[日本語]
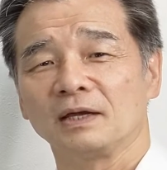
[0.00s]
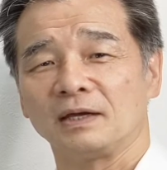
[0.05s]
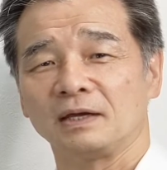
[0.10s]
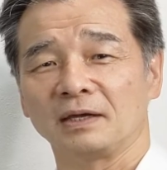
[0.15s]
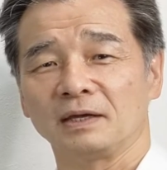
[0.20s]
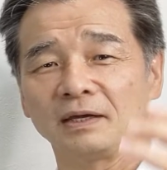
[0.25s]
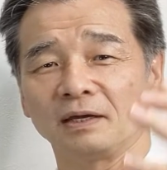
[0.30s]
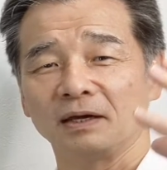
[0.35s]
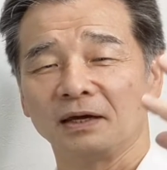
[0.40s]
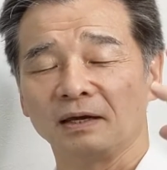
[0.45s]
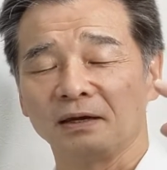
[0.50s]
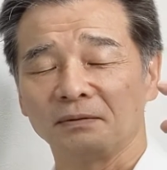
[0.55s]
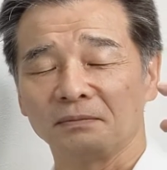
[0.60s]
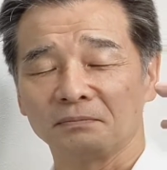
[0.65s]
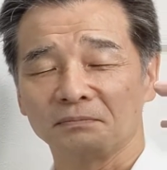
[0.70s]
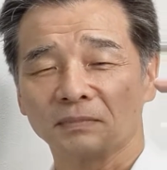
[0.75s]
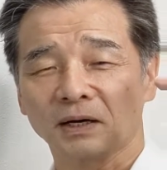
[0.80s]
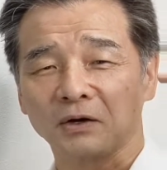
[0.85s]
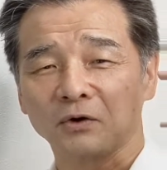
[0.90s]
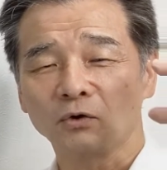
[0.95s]

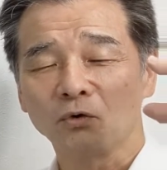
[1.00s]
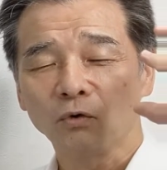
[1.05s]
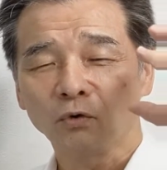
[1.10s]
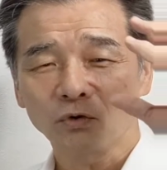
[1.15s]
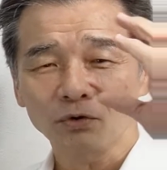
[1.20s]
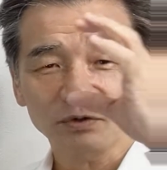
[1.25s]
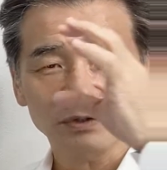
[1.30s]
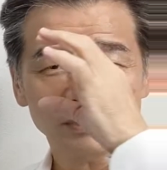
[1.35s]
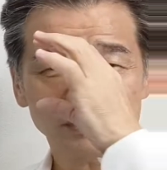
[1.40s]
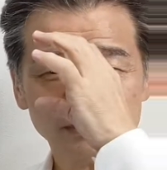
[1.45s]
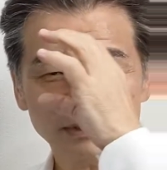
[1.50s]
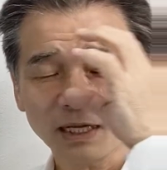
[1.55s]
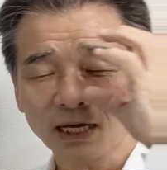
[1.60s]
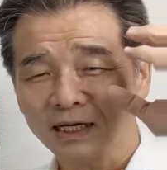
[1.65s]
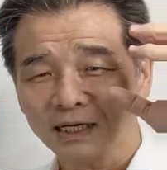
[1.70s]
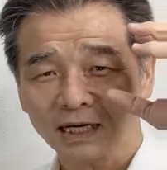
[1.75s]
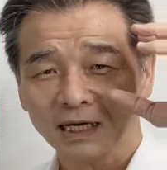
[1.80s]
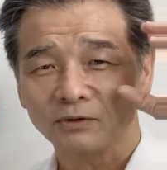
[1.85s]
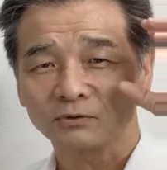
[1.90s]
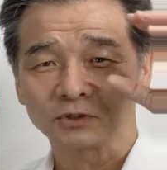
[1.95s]
えー、まあ、ゴーグル
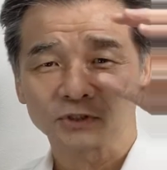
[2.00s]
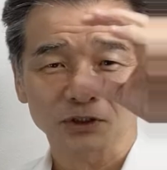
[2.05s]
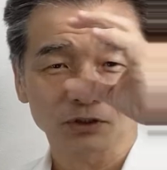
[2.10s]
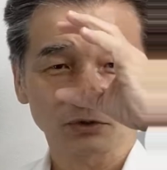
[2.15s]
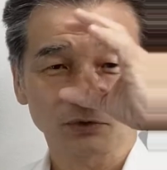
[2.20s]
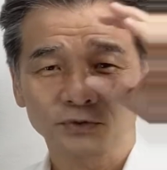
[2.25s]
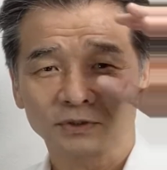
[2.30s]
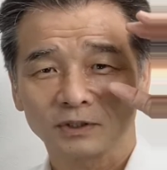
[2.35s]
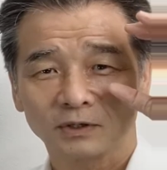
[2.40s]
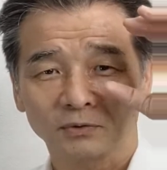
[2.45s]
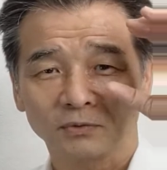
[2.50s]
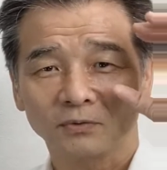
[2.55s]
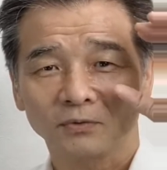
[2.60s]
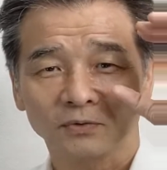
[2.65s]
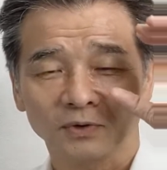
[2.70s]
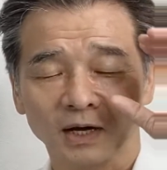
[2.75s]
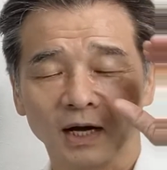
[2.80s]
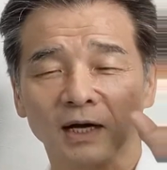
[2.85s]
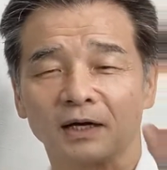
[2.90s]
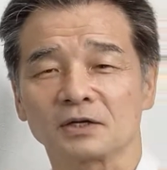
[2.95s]
なんかをしといた
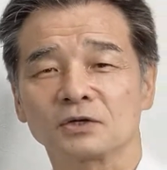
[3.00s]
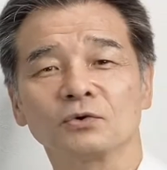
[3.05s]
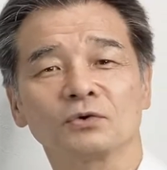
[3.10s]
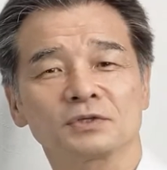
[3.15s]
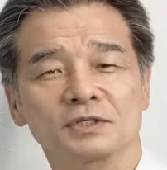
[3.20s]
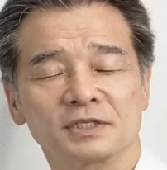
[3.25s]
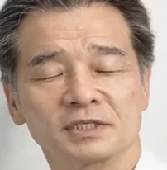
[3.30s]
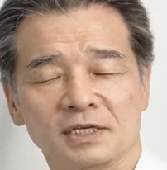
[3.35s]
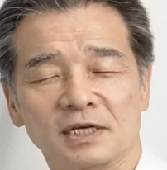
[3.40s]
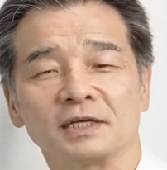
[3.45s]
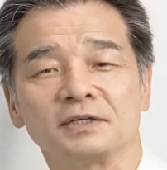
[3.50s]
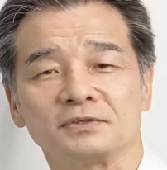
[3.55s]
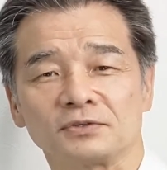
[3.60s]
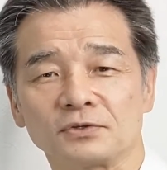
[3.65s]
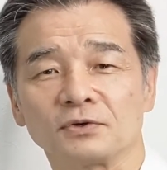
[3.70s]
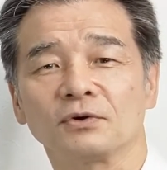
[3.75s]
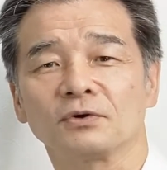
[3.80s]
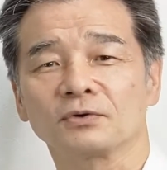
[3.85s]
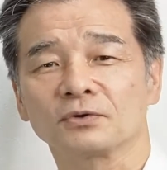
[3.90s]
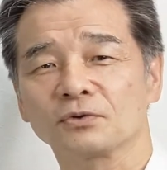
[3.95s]
方が強制じゃないで
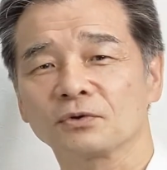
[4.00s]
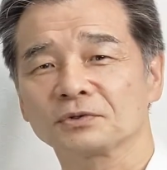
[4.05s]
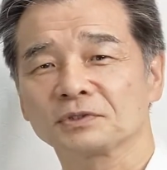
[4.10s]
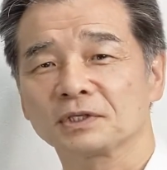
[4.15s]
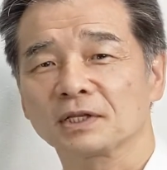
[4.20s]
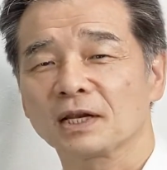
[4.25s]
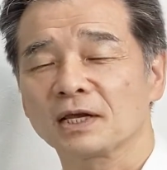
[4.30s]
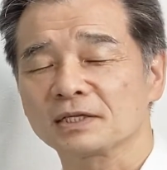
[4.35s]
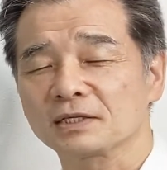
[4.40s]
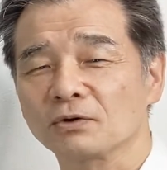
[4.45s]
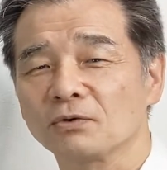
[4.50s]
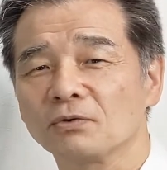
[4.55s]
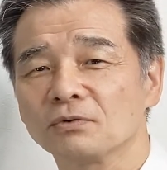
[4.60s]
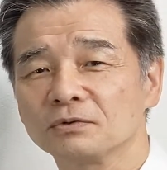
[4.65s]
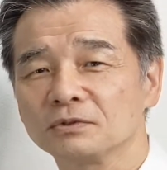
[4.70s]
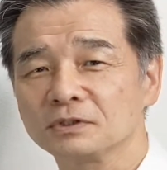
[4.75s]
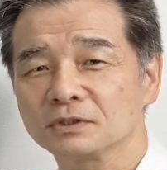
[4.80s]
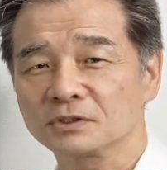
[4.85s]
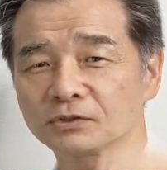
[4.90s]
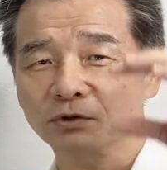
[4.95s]
すよ強制ね、
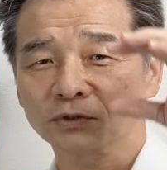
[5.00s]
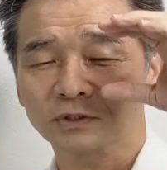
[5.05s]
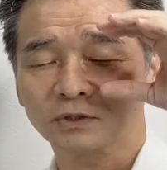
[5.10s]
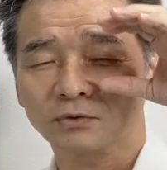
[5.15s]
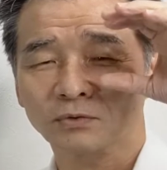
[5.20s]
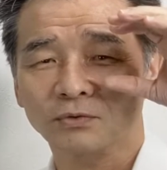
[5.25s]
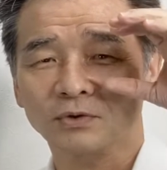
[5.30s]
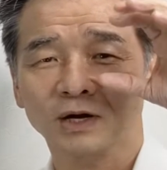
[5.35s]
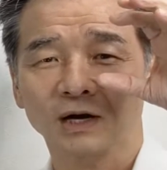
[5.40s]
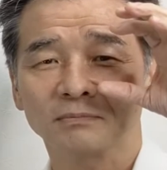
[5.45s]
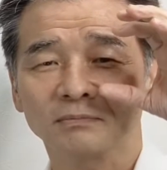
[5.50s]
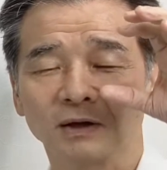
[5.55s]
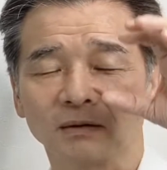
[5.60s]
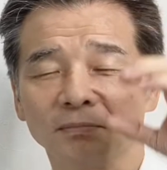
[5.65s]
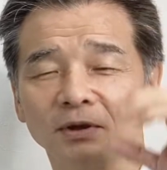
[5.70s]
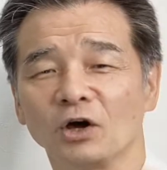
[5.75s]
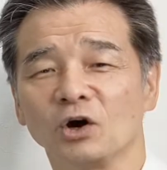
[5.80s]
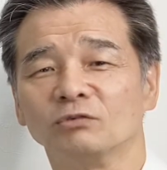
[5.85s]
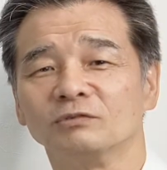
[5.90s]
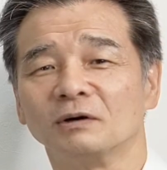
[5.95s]
ゴーグルしといた方がまあ
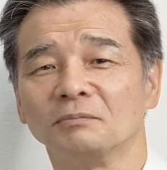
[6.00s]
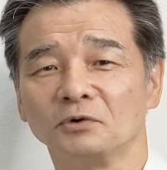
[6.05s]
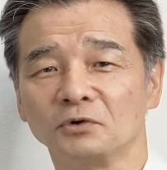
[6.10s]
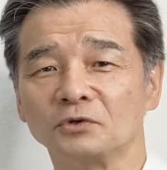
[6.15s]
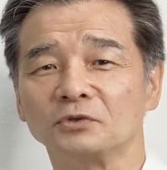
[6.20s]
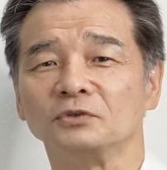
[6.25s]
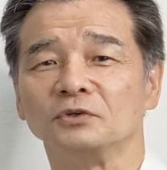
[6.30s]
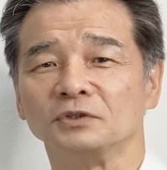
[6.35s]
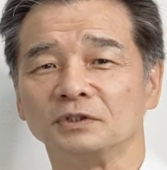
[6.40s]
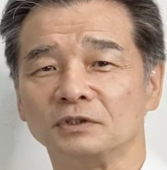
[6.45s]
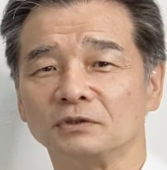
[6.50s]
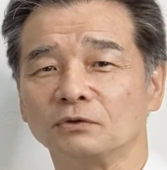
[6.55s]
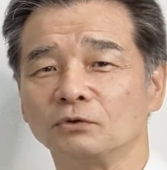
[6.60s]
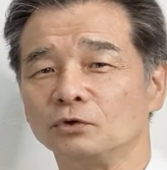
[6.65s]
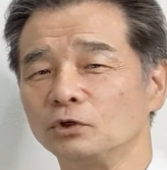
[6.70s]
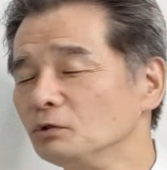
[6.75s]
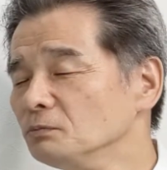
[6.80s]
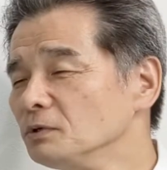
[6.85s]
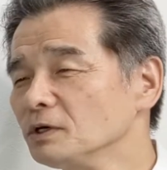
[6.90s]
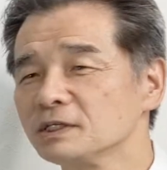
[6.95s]
目を守るのにこ
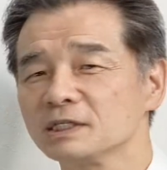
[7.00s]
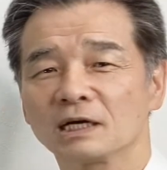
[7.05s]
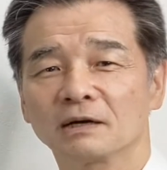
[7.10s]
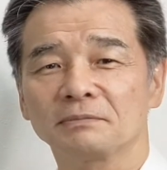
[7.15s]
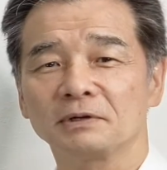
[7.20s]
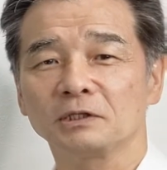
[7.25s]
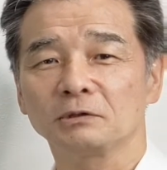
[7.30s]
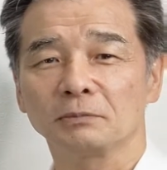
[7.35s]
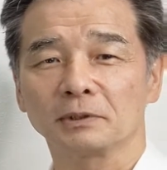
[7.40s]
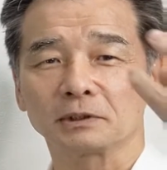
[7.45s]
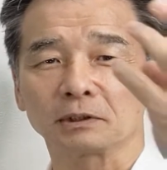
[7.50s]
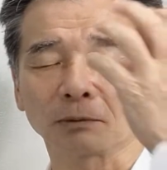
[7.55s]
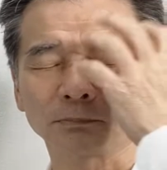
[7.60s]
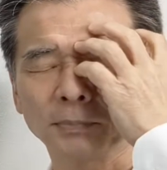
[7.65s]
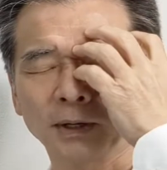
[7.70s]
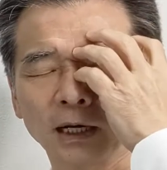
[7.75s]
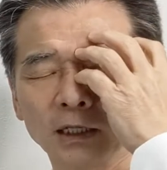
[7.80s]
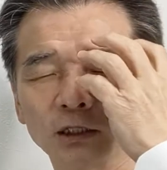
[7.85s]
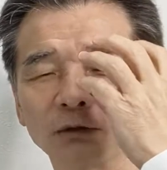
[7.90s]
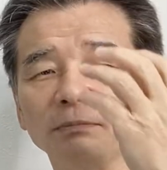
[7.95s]
う冬向きで目にまると
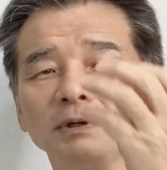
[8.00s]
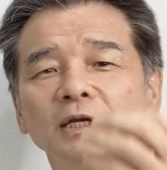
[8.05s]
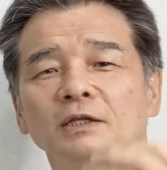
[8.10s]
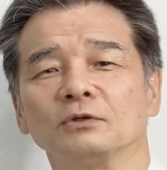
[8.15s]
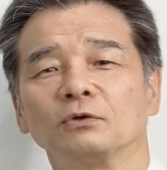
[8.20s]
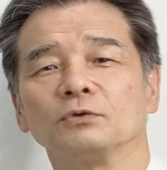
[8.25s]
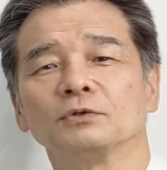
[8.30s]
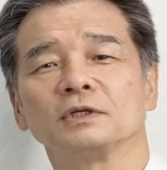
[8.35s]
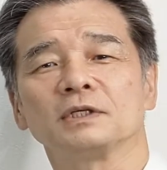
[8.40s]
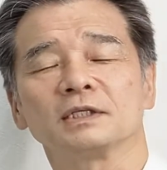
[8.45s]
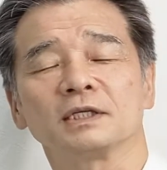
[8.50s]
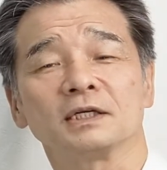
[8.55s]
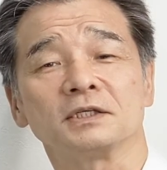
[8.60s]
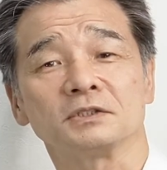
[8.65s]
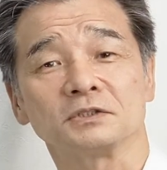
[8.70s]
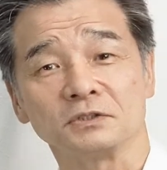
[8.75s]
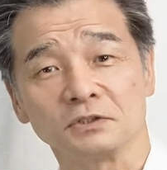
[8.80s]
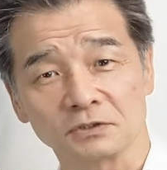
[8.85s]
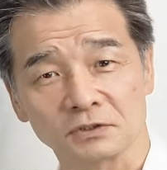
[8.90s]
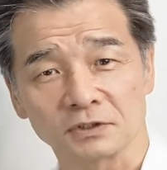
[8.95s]
かバーンと目に飛んできた
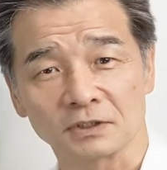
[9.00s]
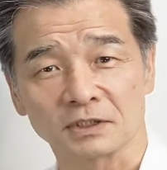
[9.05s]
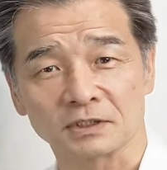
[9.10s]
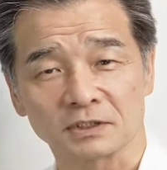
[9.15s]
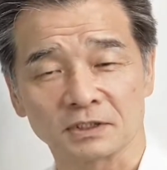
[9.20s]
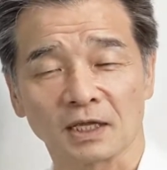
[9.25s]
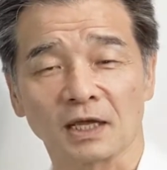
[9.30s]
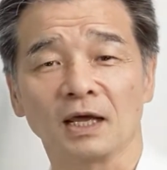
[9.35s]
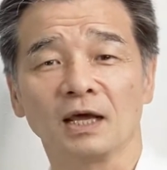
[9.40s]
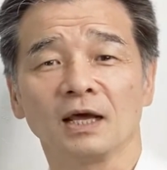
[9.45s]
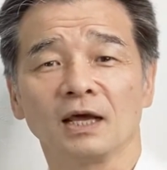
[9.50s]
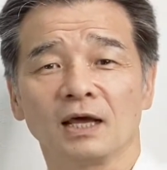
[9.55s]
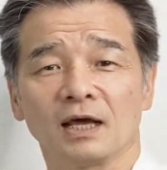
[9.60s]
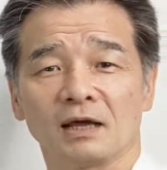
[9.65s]
りするとですね、